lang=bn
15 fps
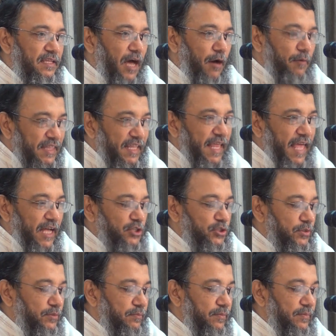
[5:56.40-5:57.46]
আমাদেরই
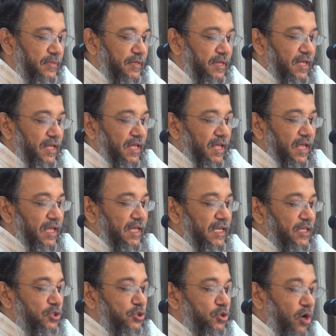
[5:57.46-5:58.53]
একজন
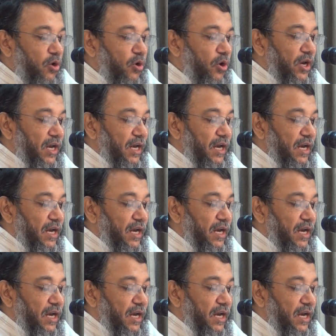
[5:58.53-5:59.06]
কিন্তু তখন